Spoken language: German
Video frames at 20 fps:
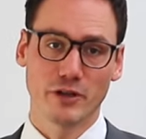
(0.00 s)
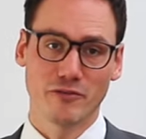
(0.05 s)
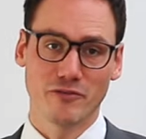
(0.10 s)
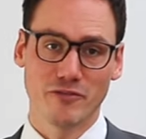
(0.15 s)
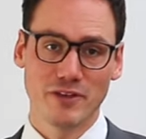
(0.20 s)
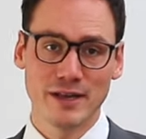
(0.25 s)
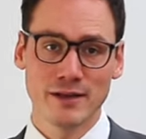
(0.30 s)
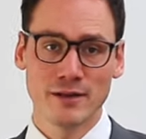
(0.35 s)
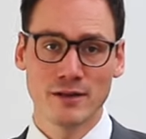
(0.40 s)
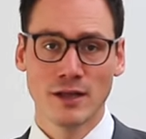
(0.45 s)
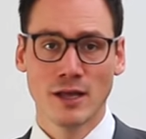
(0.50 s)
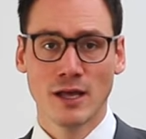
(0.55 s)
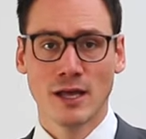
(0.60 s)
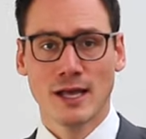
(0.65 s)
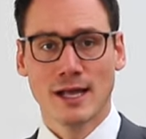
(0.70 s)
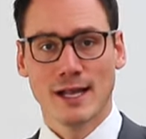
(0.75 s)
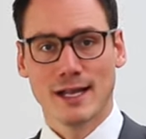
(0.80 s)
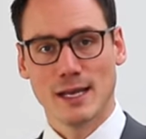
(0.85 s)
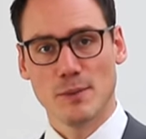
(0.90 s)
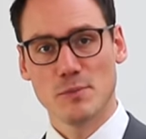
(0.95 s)
Gewinn,
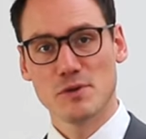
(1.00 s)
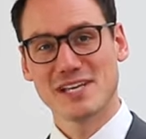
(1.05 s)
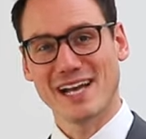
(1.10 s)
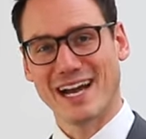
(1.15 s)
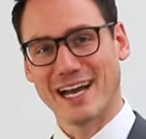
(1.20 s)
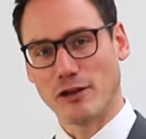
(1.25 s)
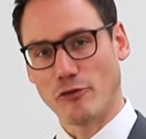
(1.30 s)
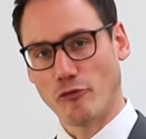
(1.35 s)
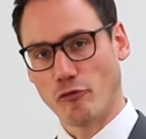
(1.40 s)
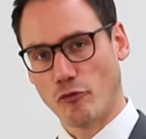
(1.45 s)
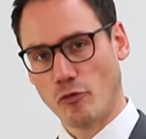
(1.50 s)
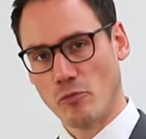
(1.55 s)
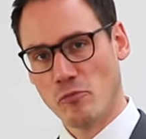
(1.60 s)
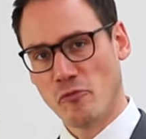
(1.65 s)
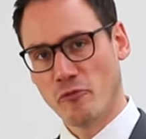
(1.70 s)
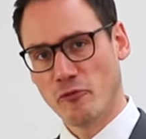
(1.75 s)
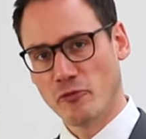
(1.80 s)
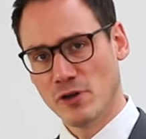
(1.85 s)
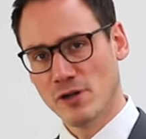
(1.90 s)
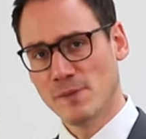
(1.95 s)
nehme ich ein
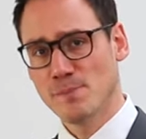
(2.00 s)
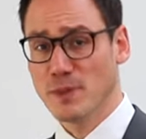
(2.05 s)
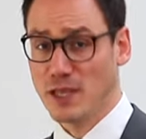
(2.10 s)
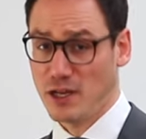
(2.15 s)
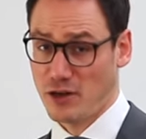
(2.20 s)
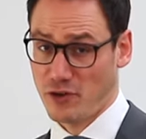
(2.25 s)
Fünftel,